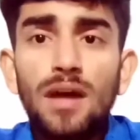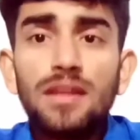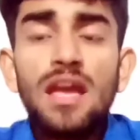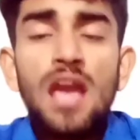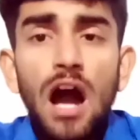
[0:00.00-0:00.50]

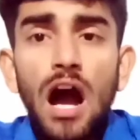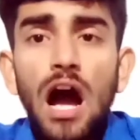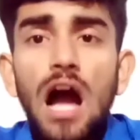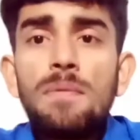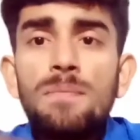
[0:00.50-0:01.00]
बात
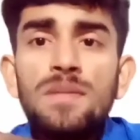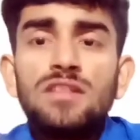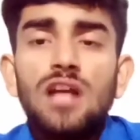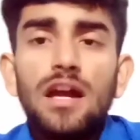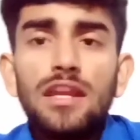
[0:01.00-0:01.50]
आप अपनी
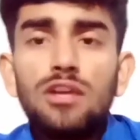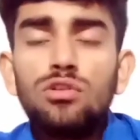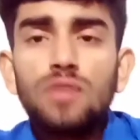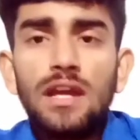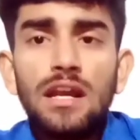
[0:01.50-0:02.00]
तैयारी को
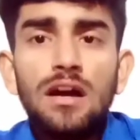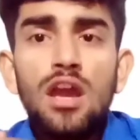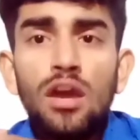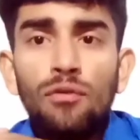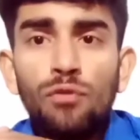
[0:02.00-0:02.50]
जो है ना
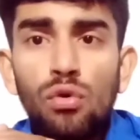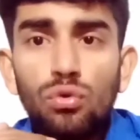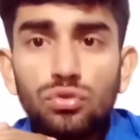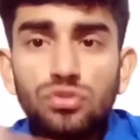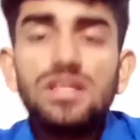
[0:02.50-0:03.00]
वो
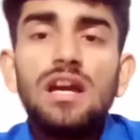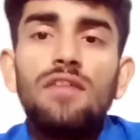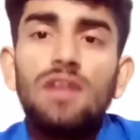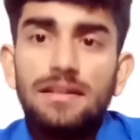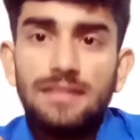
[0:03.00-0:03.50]
उसी
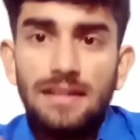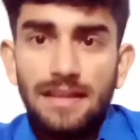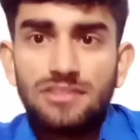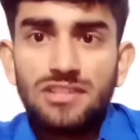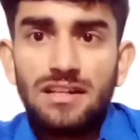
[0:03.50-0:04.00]
हवाले से
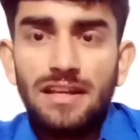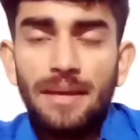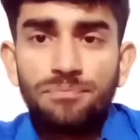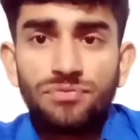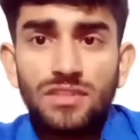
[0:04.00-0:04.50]
लेके चल रहे हैं